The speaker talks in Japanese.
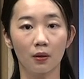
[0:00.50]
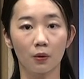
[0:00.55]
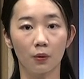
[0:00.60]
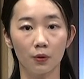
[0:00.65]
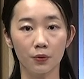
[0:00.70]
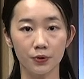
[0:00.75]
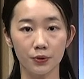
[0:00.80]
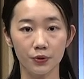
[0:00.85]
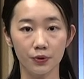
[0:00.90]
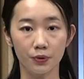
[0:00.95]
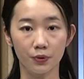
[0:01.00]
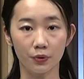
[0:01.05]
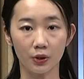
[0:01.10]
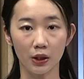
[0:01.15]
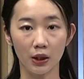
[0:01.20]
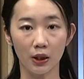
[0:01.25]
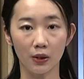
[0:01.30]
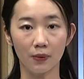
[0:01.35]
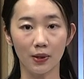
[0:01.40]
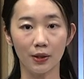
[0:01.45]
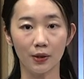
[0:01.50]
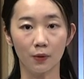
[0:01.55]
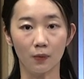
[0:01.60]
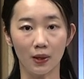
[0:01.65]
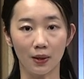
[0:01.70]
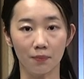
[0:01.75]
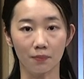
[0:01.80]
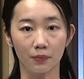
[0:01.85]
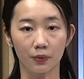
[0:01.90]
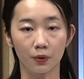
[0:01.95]
今週のキーワード
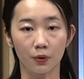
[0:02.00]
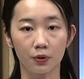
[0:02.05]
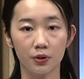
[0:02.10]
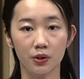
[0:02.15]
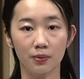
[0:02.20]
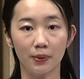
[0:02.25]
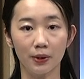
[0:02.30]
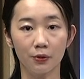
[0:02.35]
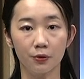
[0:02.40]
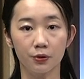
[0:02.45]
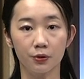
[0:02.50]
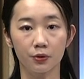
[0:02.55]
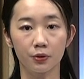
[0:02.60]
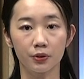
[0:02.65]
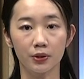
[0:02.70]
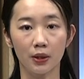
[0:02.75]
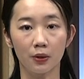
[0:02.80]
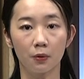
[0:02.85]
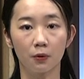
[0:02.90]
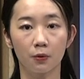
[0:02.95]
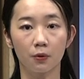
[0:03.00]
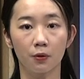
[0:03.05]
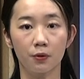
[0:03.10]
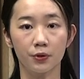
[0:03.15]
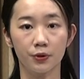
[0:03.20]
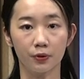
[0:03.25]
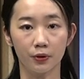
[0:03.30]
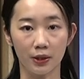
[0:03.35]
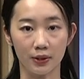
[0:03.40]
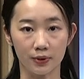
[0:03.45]
は東芝の調査報告
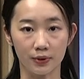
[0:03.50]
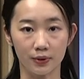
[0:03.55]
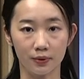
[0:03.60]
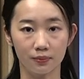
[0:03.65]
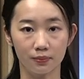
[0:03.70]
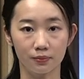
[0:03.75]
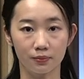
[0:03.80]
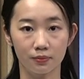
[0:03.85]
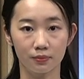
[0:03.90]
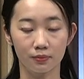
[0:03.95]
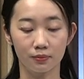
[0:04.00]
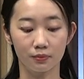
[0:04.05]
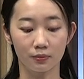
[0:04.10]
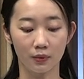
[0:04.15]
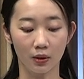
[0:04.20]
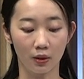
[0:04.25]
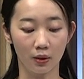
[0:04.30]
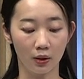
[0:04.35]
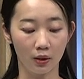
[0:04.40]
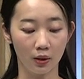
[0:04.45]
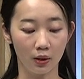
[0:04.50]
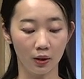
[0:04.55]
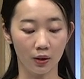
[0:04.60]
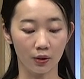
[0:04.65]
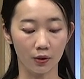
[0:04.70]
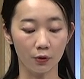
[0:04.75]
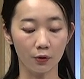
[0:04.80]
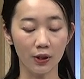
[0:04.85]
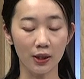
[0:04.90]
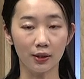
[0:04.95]
書です
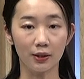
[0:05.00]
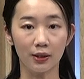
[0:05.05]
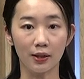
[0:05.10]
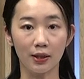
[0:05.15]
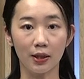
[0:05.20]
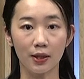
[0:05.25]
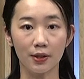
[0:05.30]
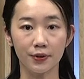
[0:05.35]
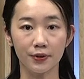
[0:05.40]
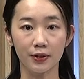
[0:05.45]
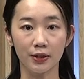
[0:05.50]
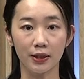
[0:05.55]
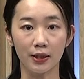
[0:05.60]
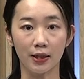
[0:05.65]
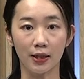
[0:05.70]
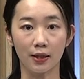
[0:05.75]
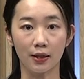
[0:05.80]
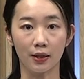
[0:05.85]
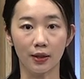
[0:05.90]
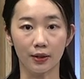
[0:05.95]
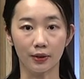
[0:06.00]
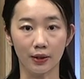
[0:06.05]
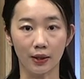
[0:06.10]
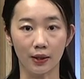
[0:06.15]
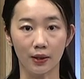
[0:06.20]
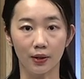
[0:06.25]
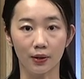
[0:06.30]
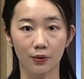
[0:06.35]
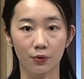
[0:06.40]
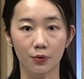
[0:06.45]
去年7月に開かれた
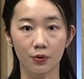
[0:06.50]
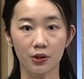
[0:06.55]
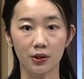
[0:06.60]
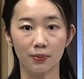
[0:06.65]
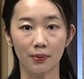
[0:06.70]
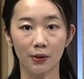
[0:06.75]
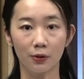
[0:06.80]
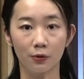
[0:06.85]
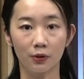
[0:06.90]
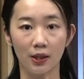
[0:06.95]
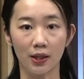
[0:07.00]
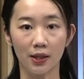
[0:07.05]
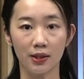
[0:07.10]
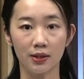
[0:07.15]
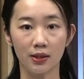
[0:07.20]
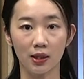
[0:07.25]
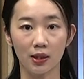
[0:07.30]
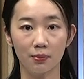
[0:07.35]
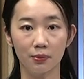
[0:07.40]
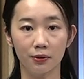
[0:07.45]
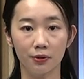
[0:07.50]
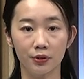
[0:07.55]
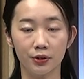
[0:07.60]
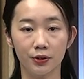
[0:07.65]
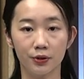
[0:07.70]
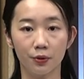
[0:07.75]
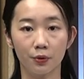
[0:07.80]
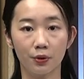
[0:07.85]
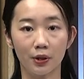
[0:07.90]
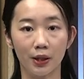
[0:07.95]
東芝の定時株主
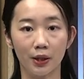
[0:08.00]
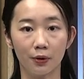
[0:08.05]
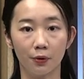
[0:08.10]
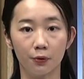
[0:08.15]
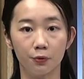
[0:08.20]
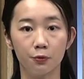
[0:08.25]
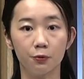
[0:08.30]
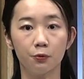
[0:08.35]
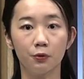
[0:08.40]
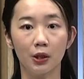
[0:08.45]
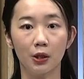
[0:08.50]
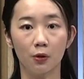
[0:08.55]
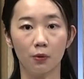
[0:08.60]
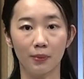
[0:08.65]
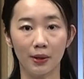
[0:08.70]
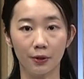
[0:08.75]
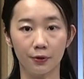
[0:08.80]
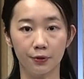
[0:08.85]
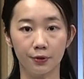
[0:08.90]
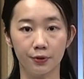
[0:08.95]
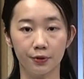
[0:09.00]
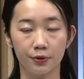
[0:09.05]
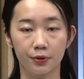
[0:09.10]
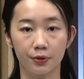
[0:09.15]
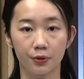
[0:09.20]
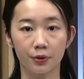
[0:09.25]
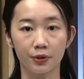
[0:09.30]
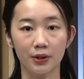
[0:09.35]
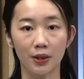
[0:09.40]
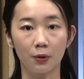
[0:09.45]
総会の運営をめぐる
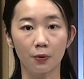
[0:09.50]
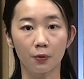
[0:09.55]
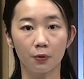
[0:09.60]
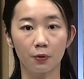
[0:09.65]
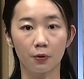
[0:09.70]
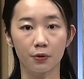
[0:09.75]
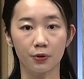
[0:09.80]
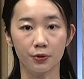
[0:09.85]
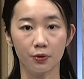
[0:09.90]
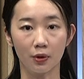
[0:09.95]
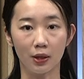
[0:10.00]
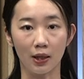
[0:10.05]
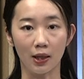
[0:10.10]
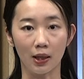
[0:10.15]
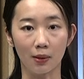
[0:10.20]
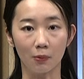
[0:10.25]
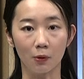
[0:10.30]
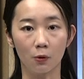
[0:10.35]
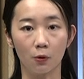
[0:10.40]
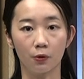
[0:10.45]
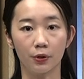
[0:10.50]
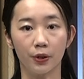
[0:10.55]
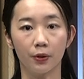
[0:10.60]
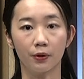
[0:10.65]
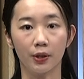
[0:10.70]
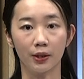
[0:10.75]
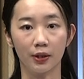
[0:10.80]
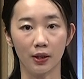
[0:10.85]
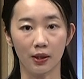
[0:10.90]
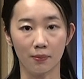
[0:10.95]
調査報告書が波紋を広
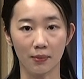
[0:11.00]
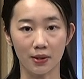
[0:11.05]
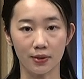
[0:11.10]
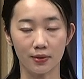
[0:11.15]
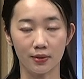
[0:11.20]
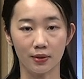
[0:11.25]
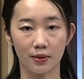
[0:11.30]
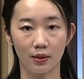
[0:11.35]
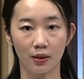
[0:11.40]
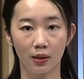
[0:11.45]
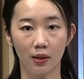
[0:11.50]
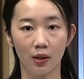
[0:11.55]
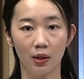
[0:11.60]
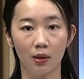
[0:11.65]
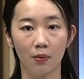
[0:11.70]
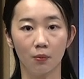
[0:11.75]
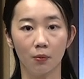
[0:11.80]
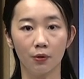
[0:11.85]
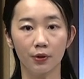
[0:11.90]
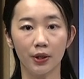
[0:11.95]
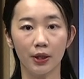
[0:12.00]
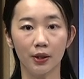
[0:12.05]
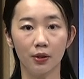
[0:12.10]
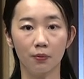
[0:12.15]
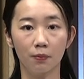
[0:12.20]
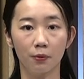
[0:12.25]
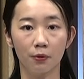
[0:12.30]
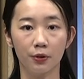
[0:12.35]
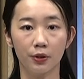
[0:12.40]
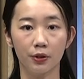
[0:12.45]
げています問題の
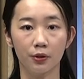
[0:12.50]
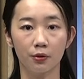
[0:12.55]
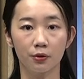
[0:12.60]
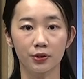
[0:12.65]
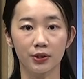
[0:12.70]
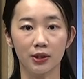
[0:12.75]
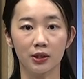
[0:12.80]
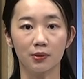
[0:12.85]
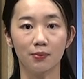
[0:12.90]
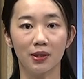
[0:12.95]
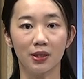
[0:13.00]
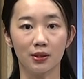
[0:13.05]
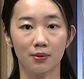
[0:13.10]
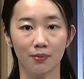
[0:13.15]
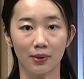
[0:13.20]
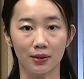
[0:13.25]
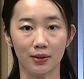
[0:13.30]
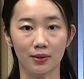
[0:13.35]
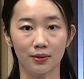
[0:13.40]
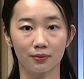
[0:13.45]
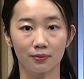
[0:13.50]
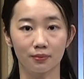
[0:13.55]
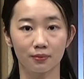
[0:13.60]
ポイントを説明します